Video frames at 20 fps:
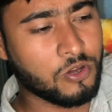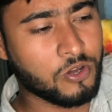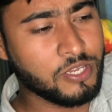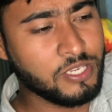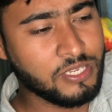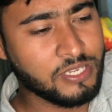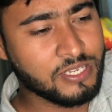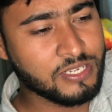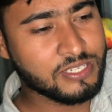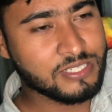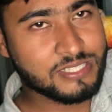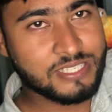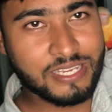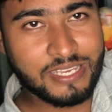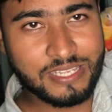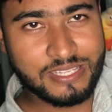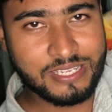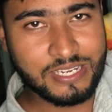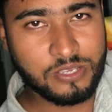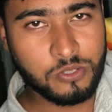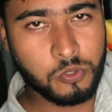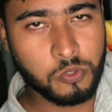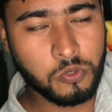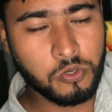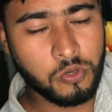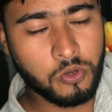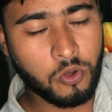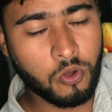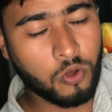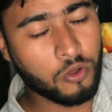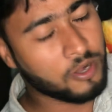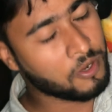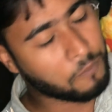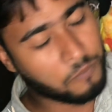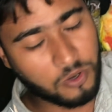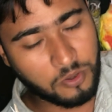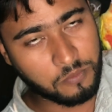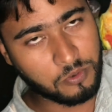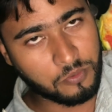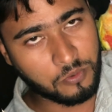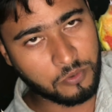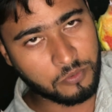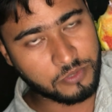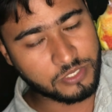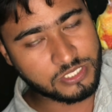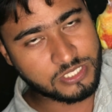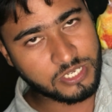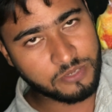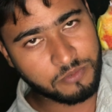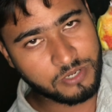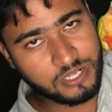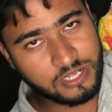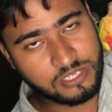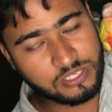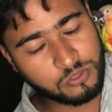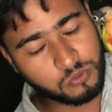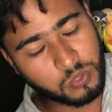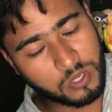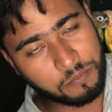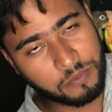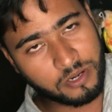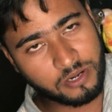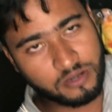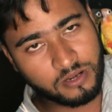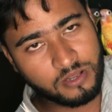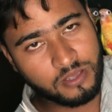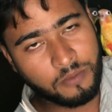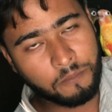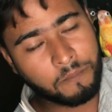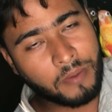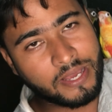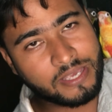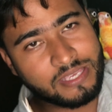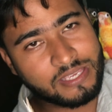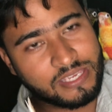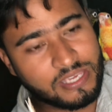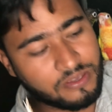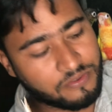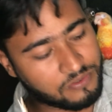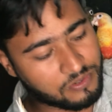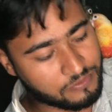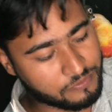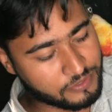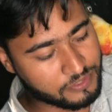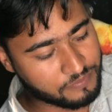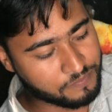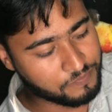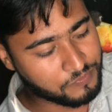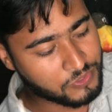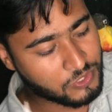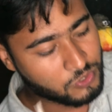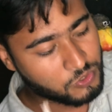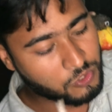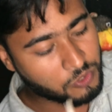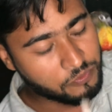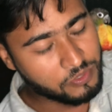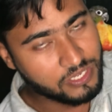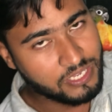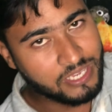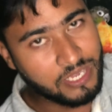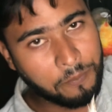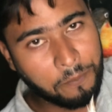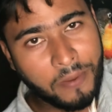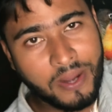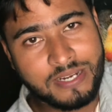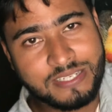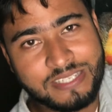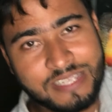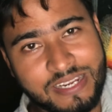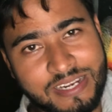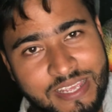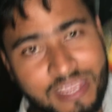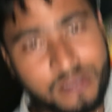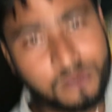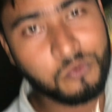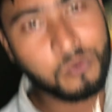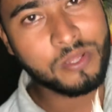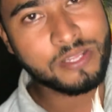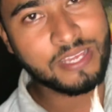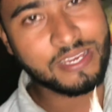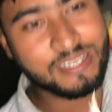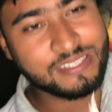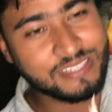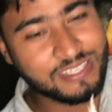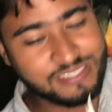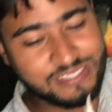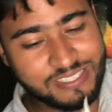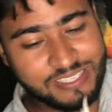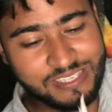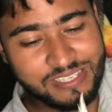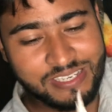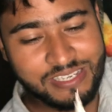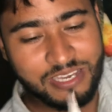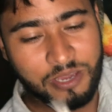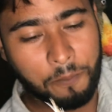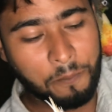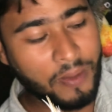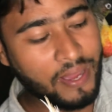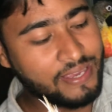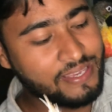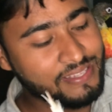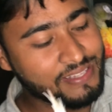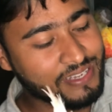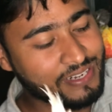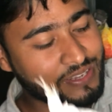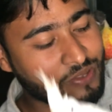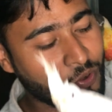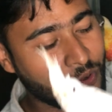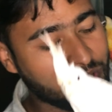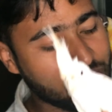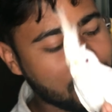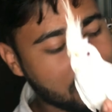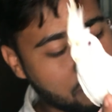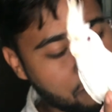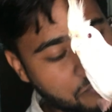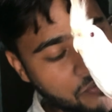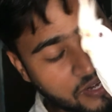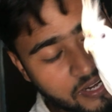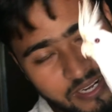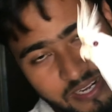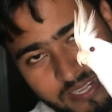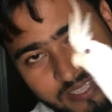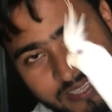হয় সেক্ষেত্রে কিন্তু অনেক প্রবলেম হবে সেই বিড়াল কিন্তু আপনার পাখি খেয়ে ফেলবে তবে এই পার্সিয়ান ক্যাটগুলো দেখা যায় যে পাখিদেরকে অনেক ফ্রেন্ডলি